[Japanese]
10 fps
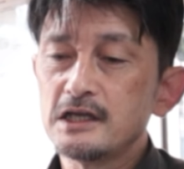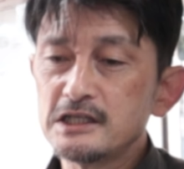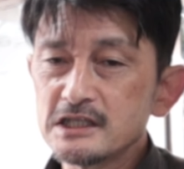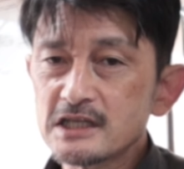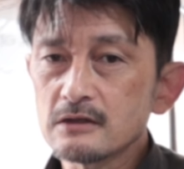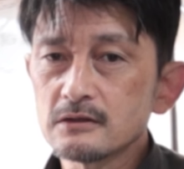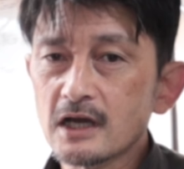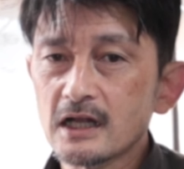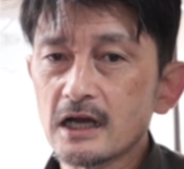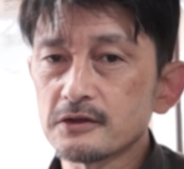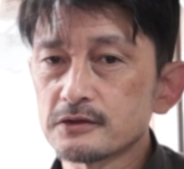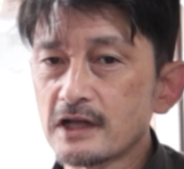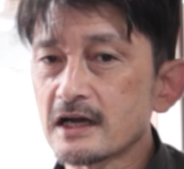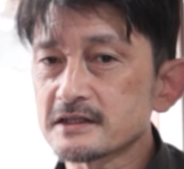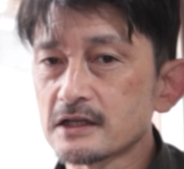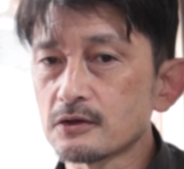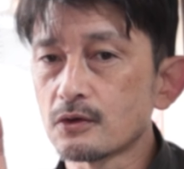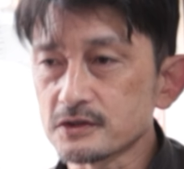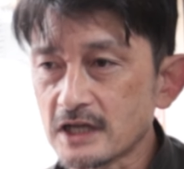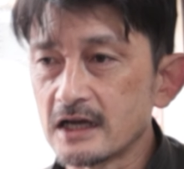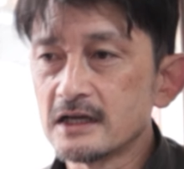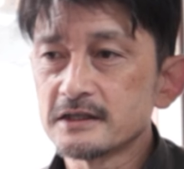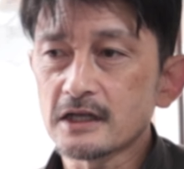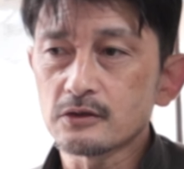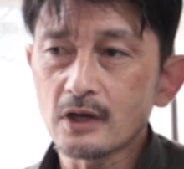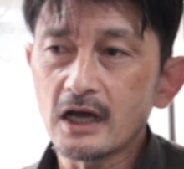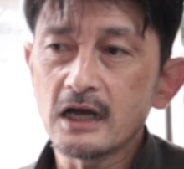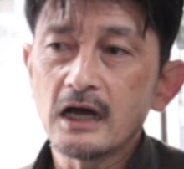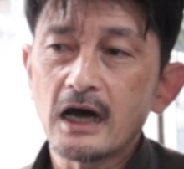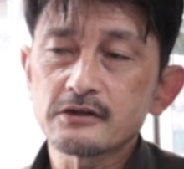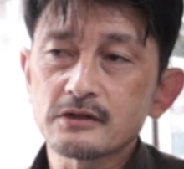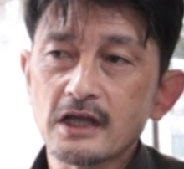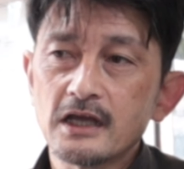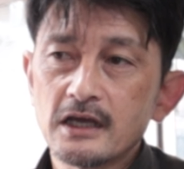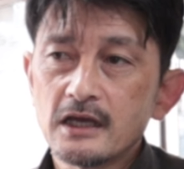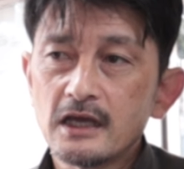イニシャルカラーの長さの誤差だとか、あとね、